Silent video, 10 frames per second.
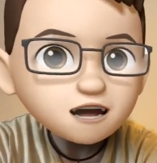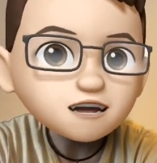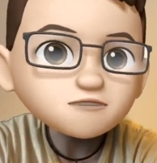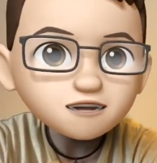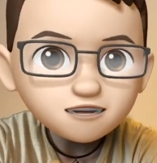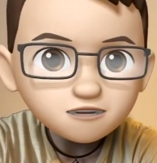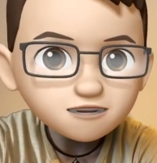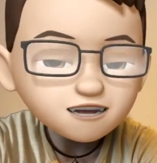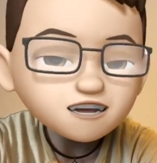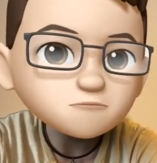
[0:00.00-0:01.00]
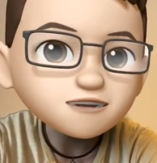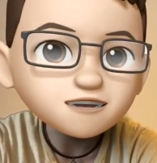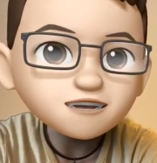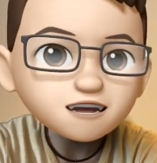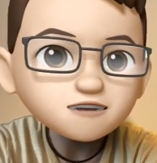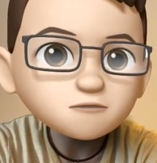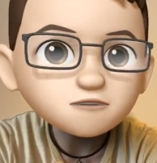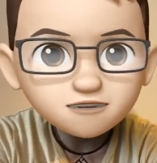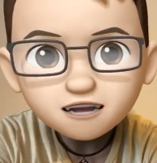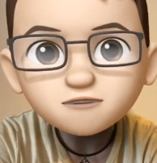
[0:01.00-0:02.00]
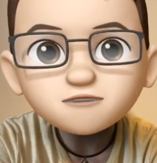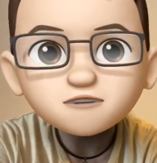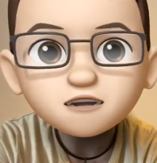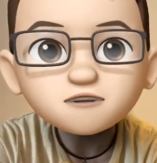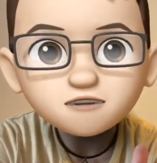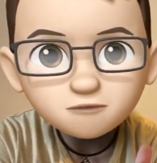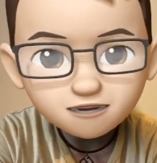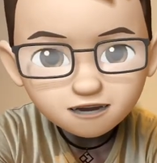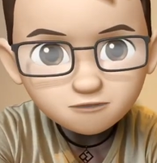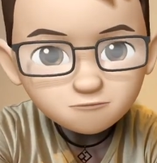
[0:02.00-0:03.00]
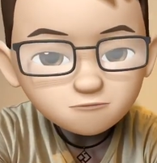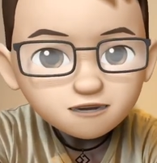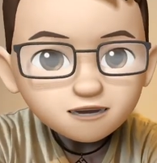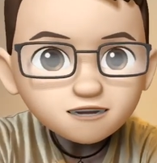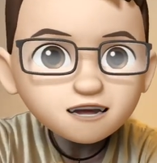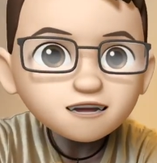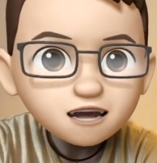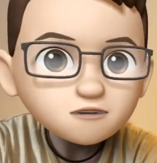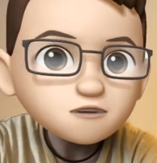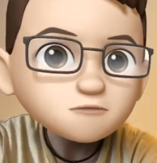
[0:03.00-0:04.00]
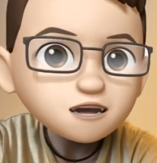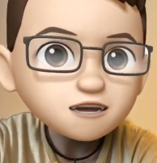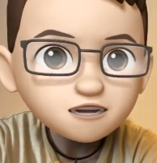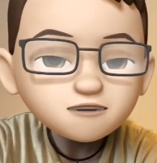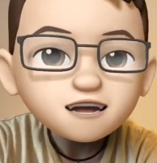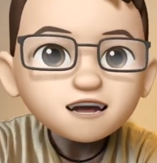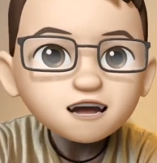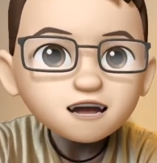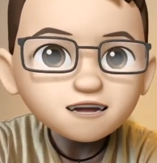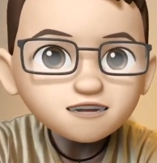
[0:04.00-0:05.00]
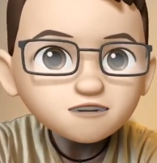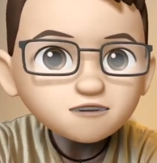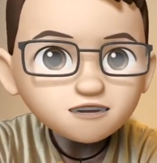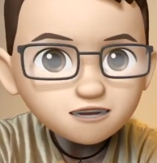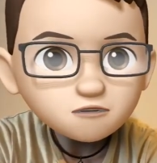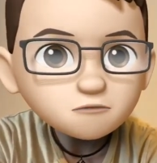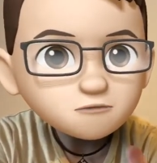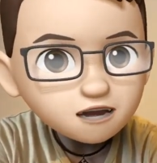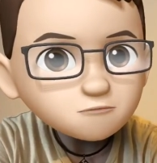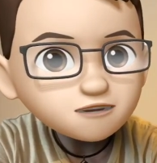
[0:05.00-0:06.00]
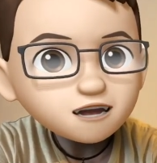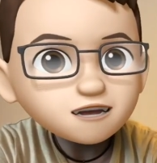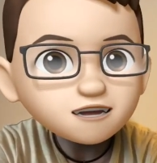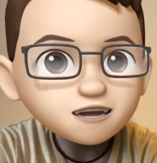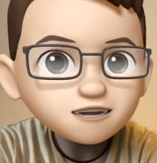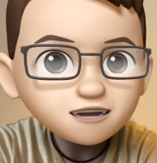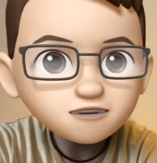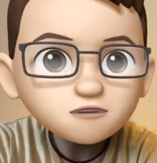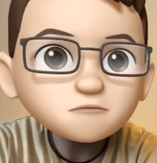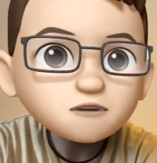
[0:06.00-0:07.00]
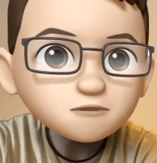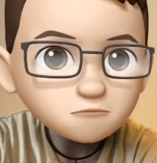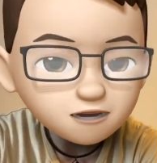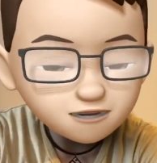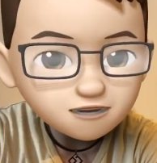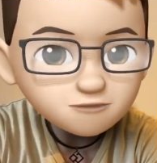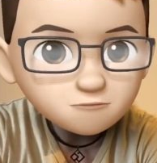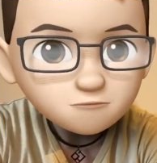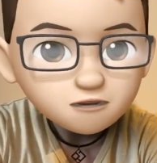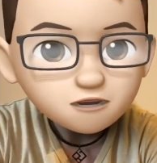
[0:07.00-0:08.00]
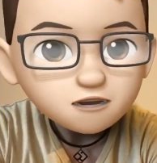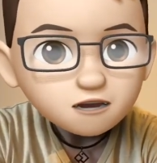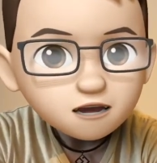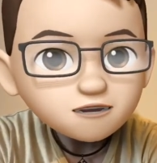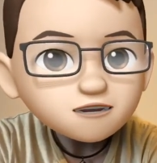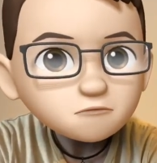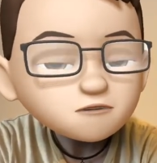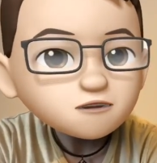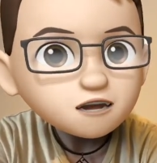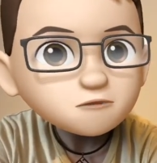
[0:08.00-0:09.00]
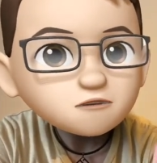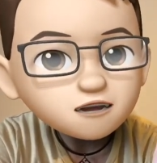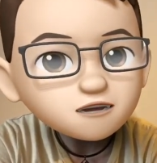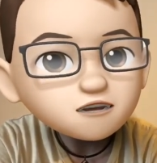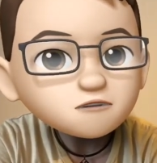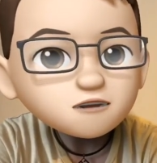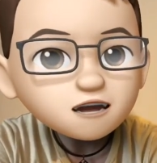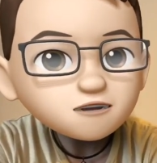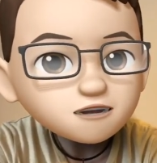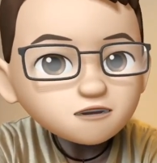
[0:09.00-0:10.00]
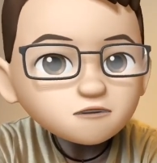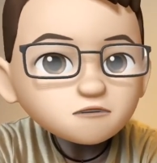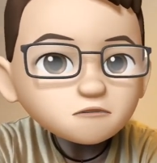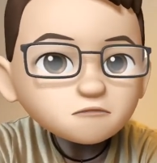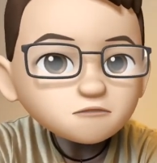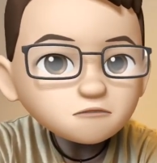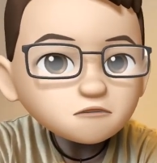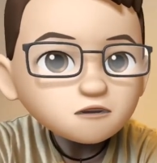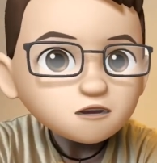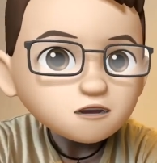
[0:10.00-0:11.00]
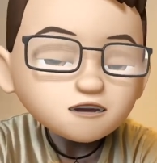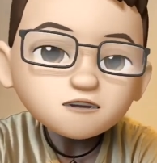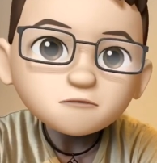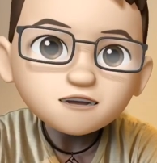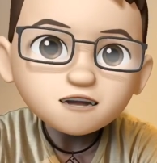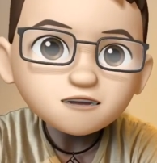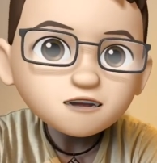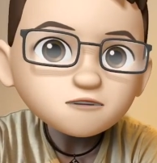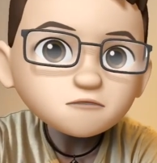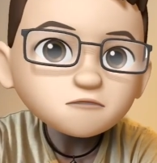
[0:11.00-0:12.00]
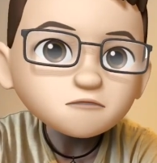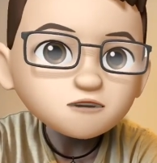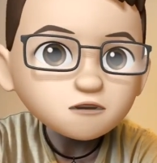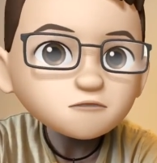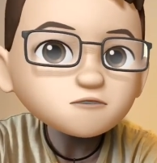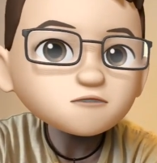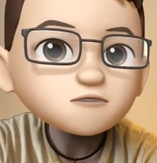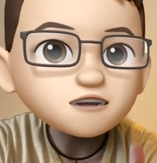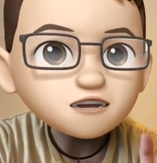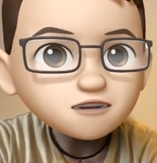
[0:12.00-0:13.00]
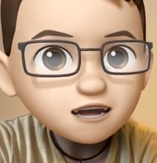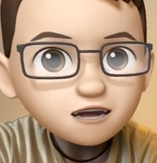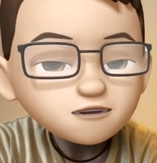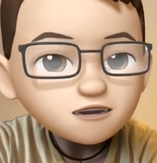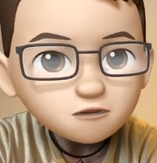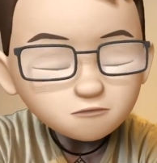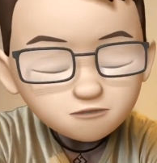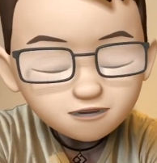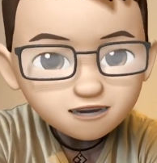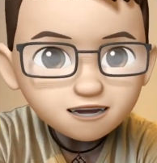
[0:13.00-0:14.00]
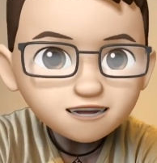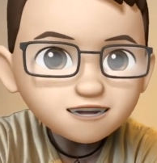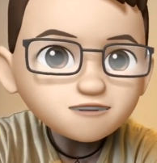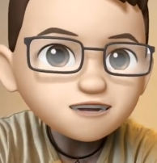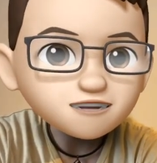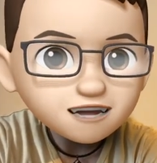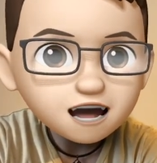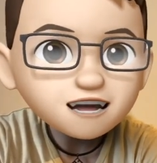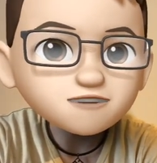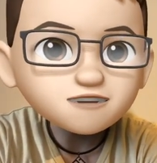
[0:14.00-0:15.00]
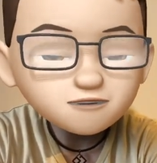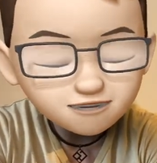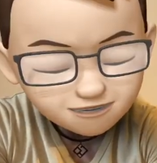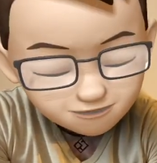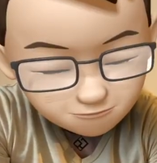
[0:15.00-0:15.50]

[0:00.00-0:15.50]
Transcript: 詳しく説明できたらと思ってこの動画を撮りました。ぜひね興味がある方は引き続きこのままね見ていただけたらと思います。はい、じゃあね僕ね今の現状を簡単に言っておくと、YouTube のチャンネル登録が60人で本当していただいてる方ねありがとうございます。